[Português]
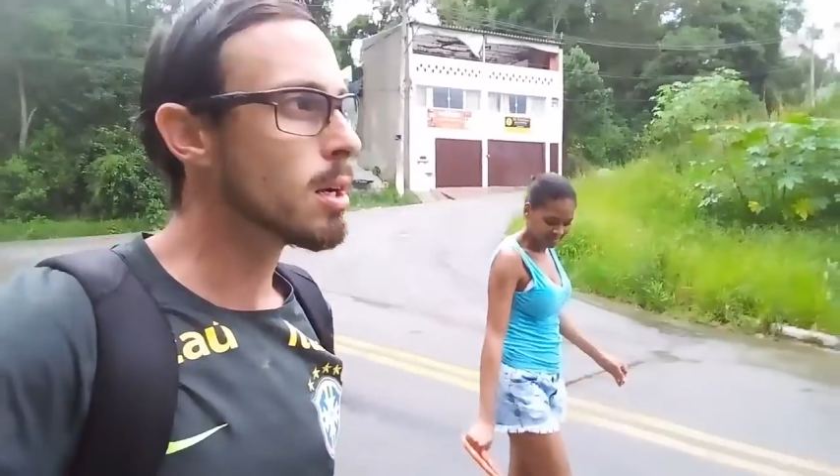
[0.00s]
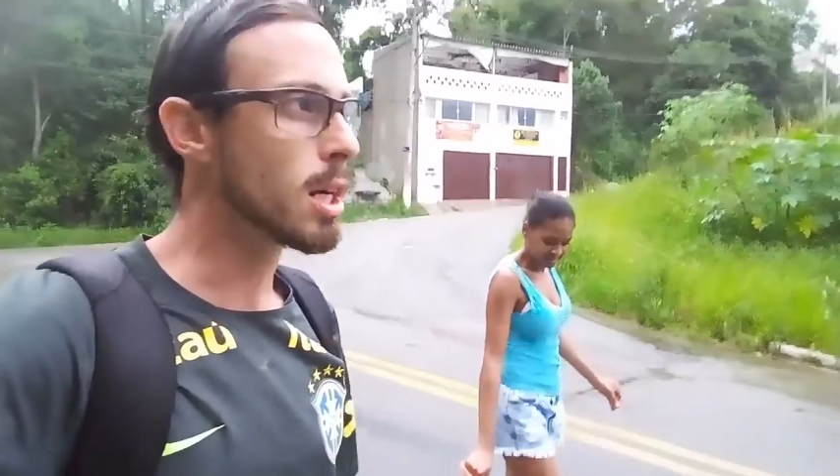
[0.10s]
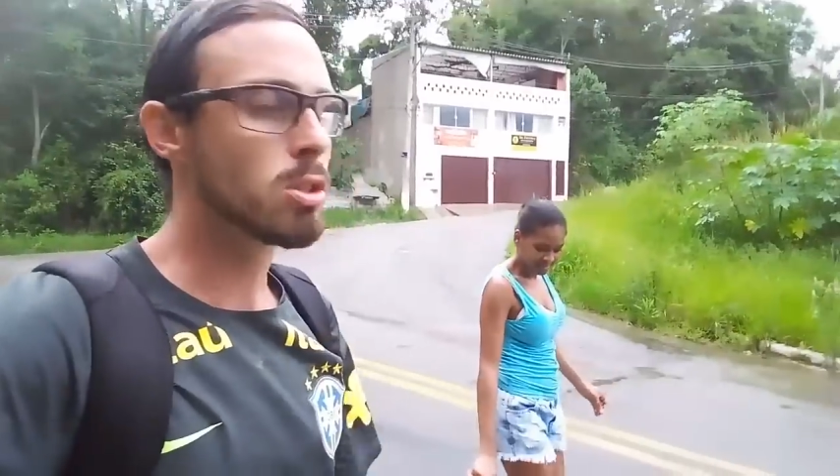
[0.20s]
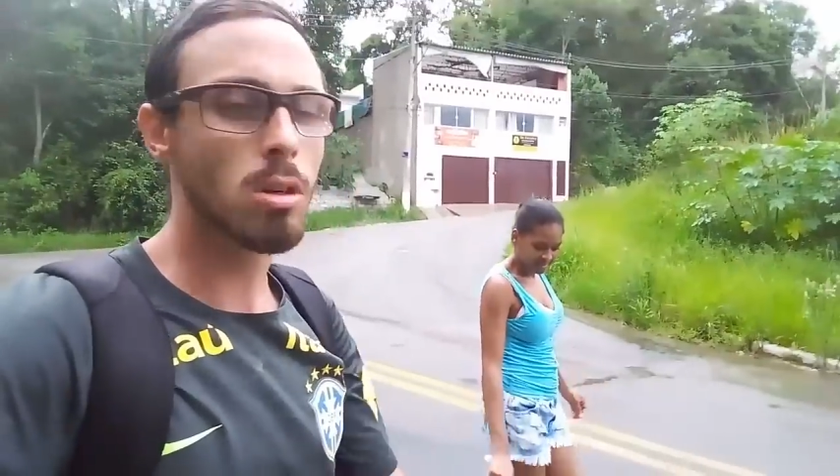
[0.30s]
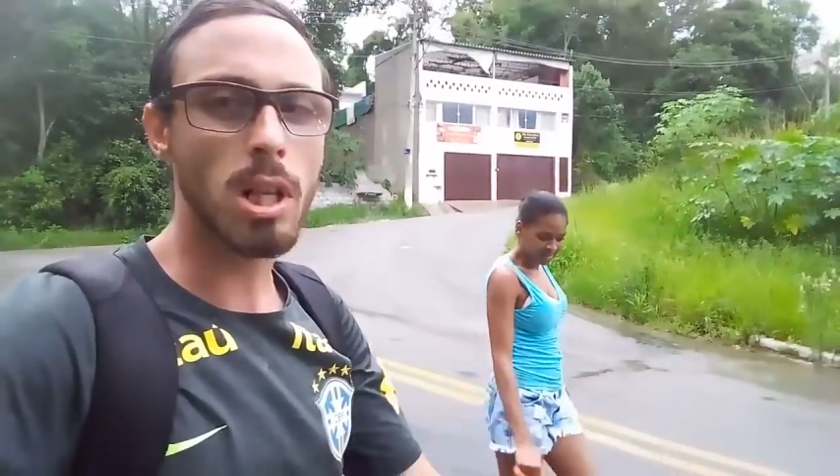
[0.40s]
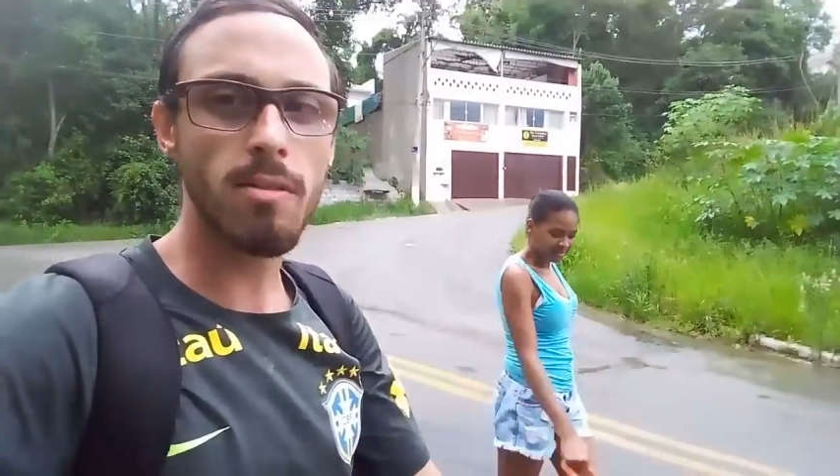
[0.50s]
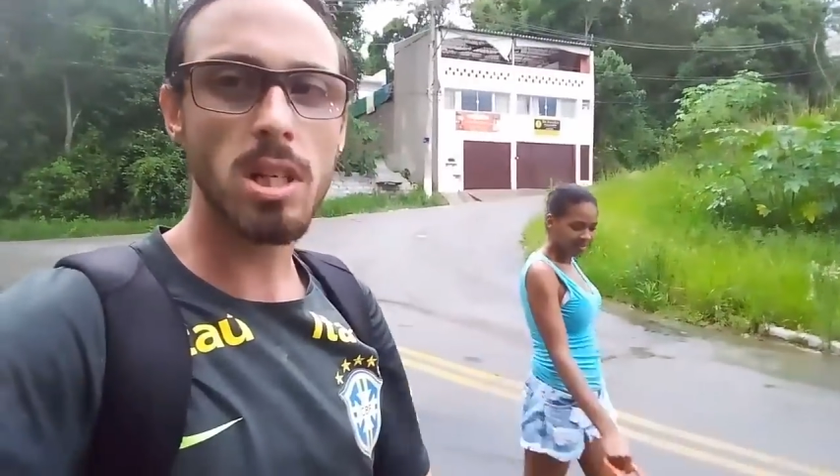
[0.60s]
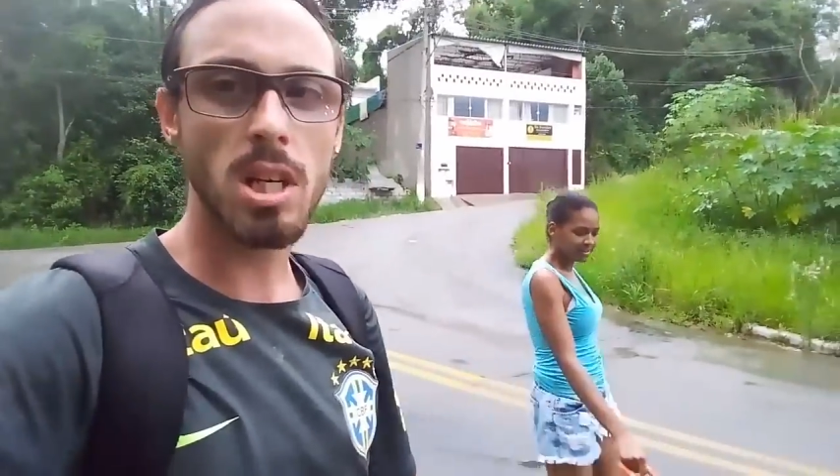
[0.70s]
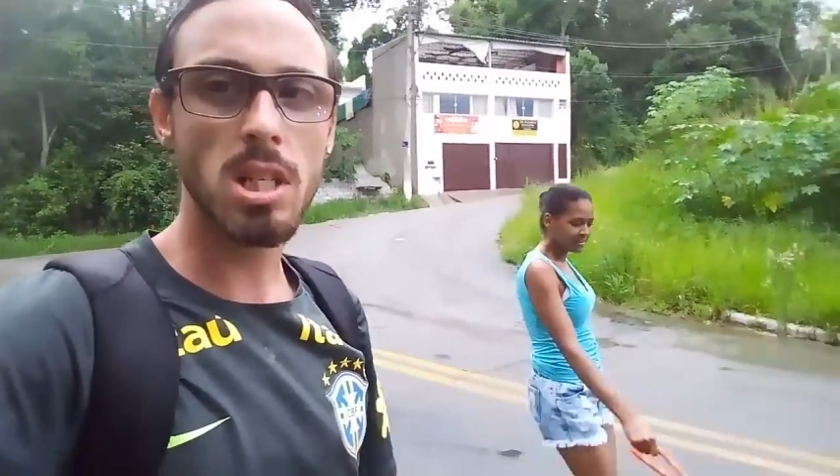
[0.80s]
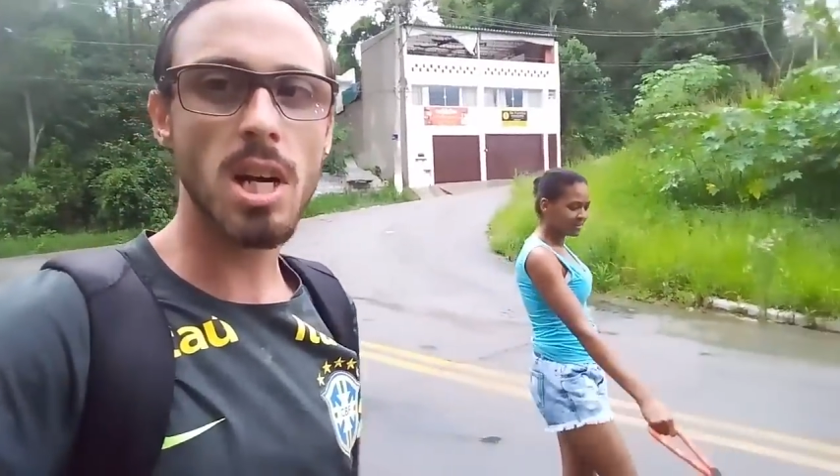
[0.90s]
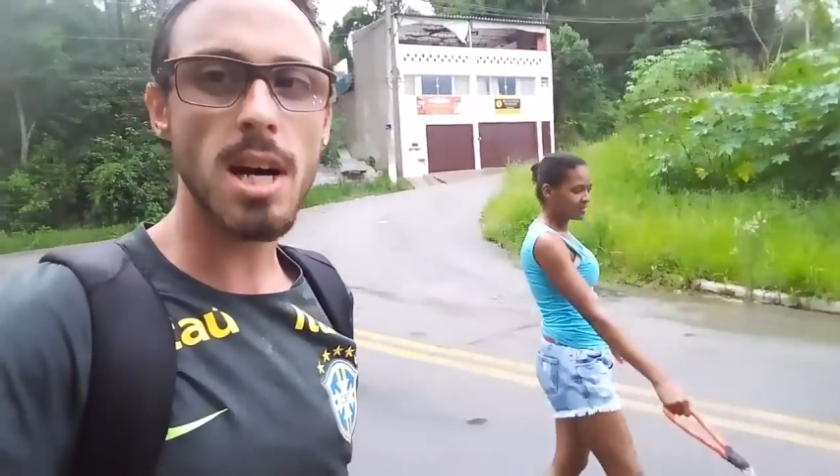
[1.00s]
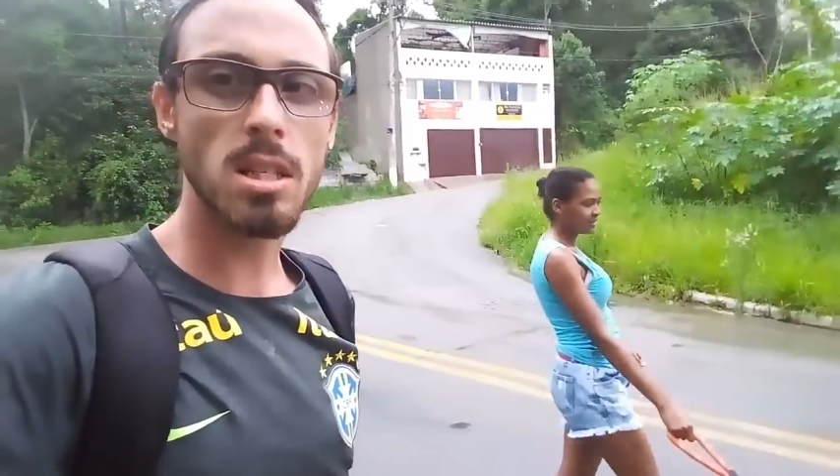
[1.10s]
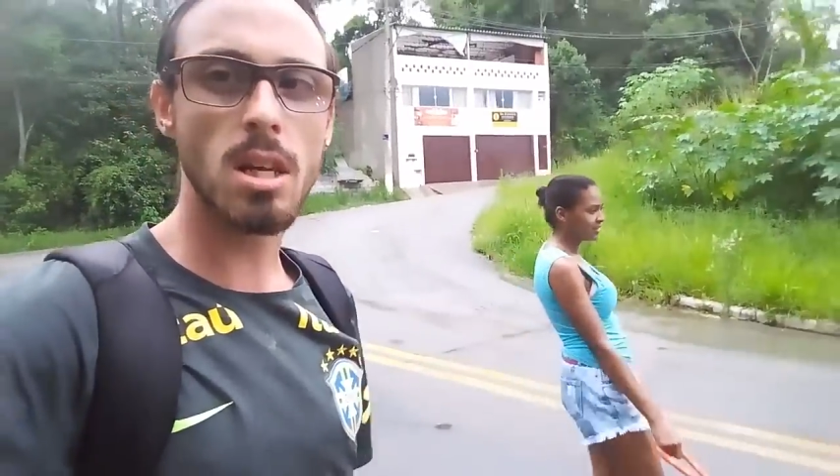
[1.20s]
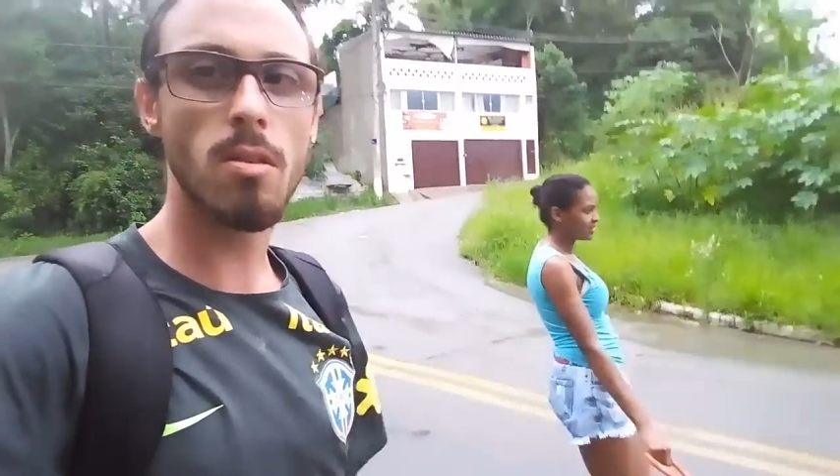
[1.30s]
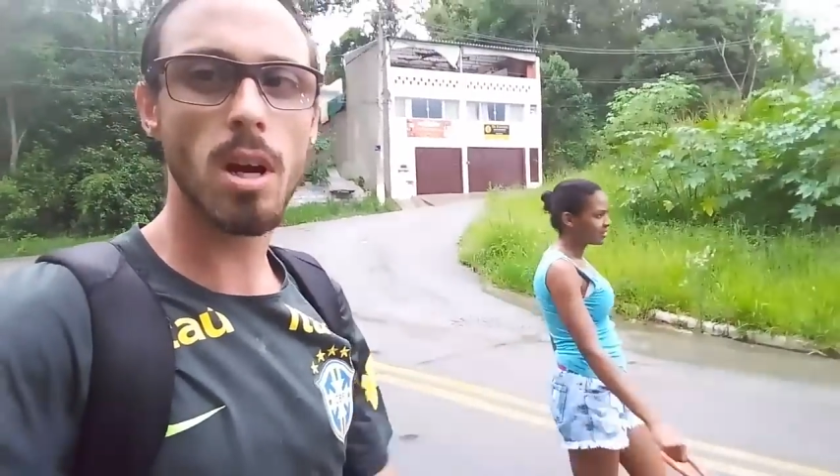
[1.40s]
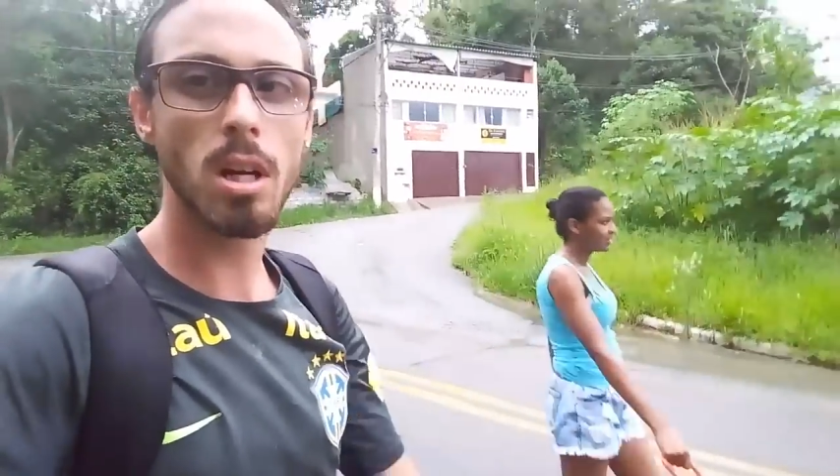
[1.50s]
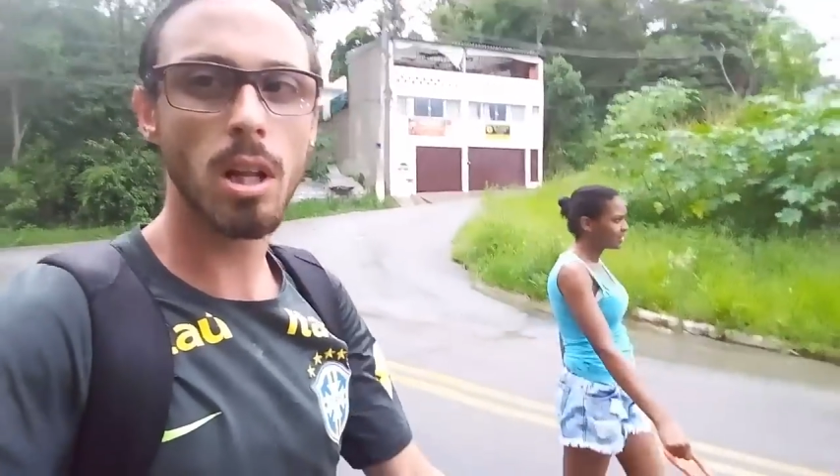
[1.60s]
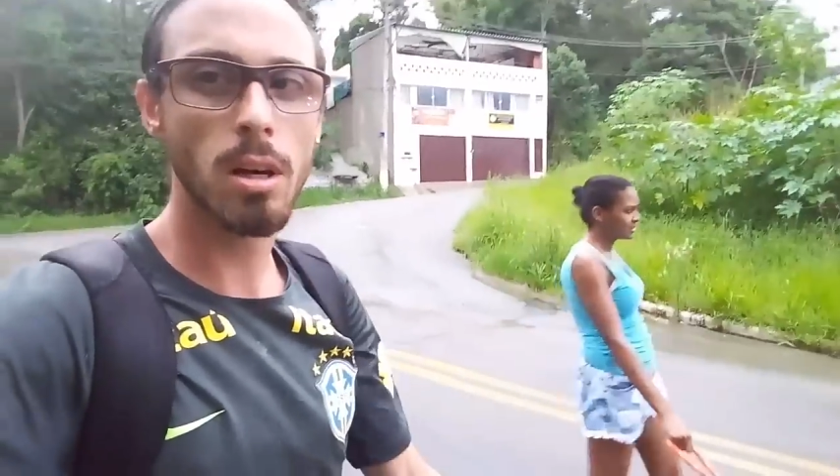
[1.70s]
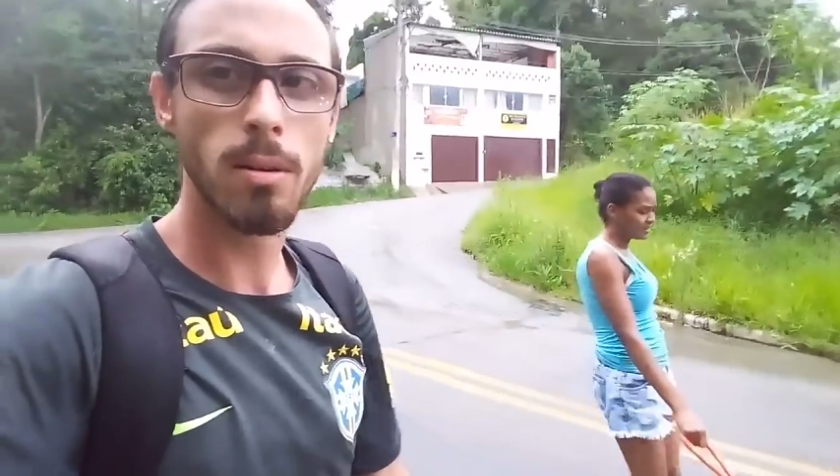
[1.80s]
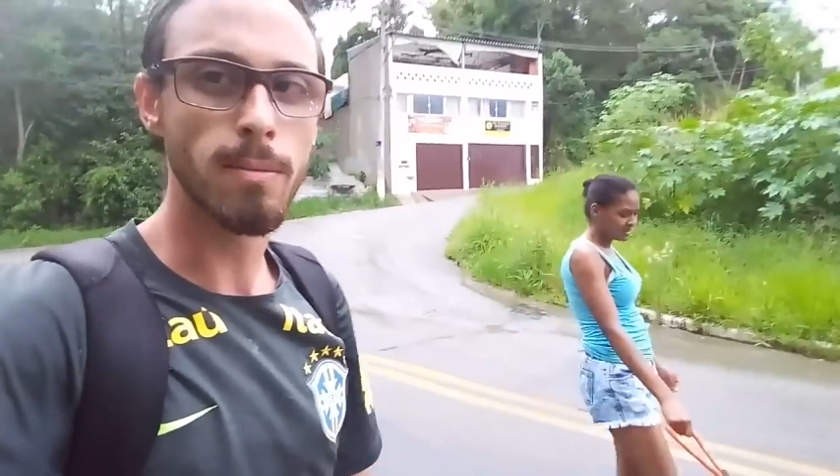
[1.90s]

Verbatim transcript: Achou que tava cheio de razão ainda.